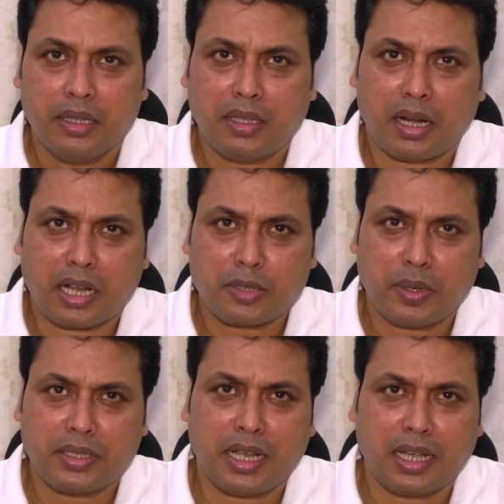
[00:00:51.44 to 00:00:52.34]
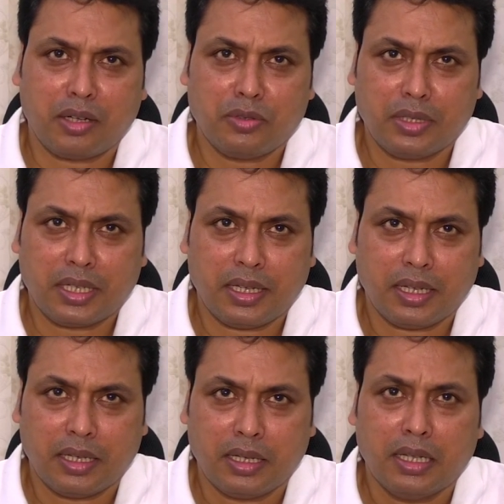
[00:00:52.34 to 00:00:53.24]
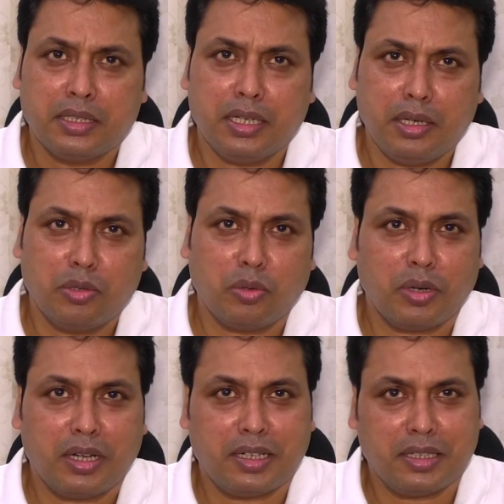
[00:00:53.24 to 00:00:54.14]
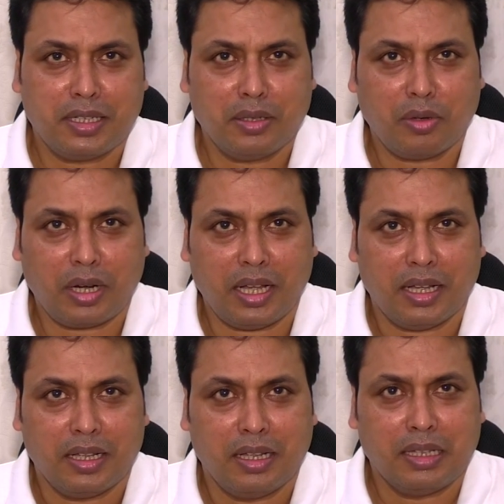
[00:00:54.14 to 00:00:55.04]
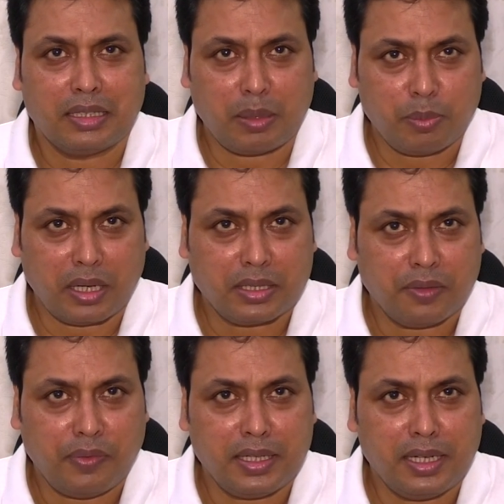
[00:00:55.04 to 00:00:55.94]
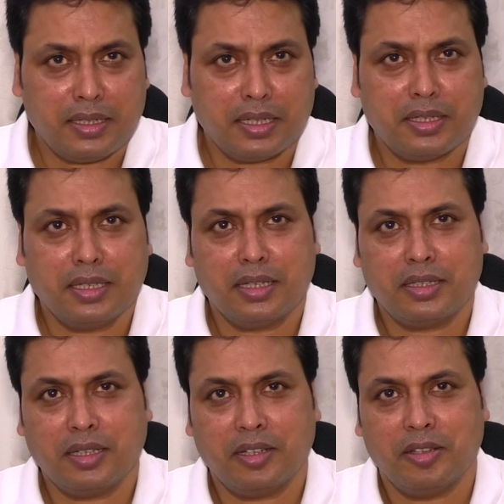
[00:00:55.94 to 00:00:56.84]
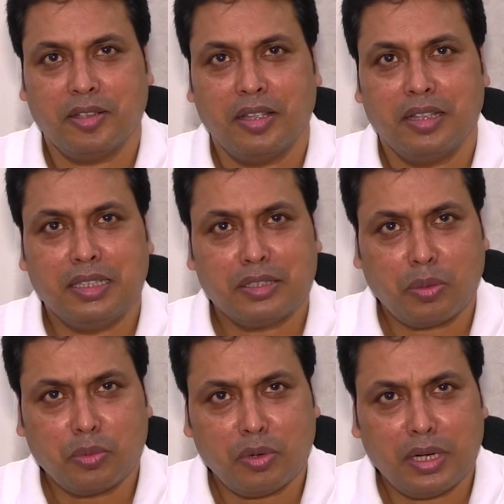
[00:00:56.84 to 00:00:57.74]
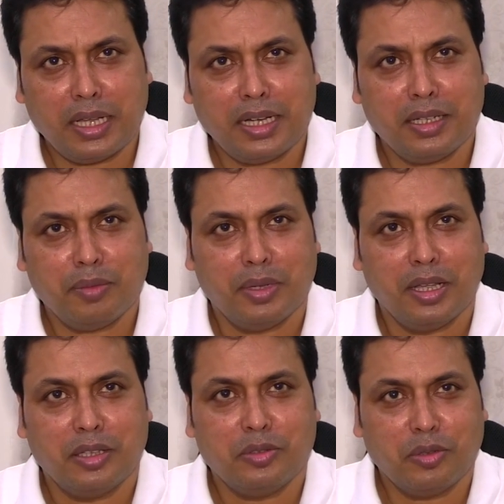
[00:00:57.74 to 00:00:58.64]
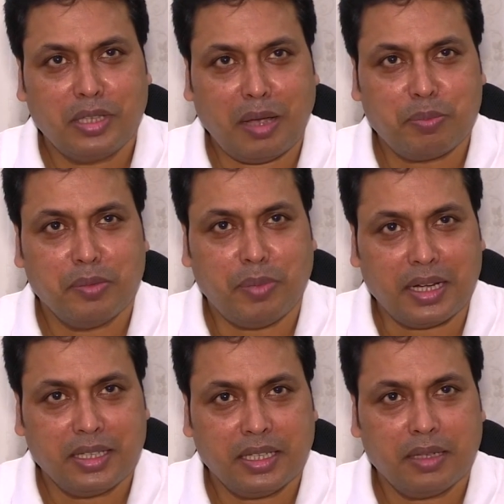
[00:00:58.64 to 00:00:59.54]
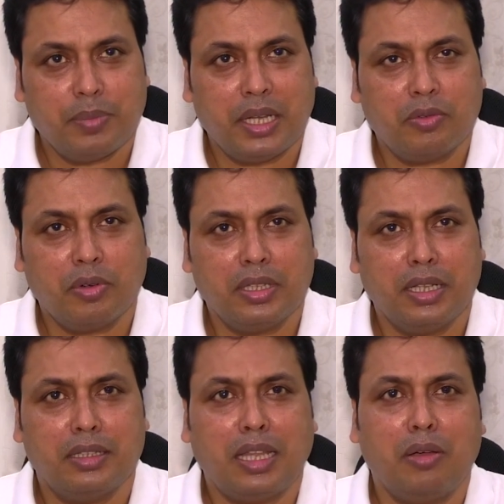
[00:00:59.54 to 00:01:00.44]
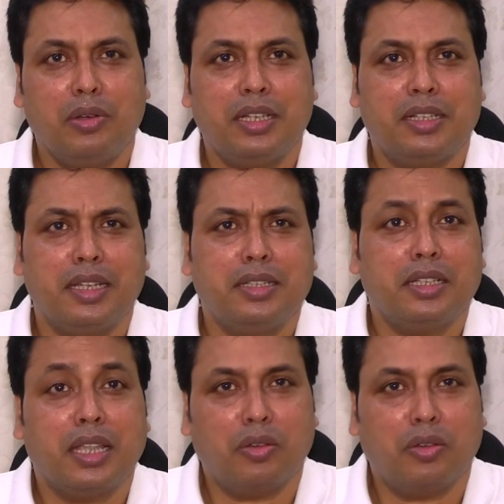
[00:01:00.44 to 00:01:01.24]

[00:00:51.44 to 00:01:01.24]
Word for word: তার আশপাশে এগারো জনকে চিহ্নিত করে টেস্টিং করা তারপর আজকে ফাইনাল টেস্টিং এসছে যে সবগুলো নেগেটিভ যদি আপনি বাড়ি থেকে বের করে দেন তাহলে টেস্ট কে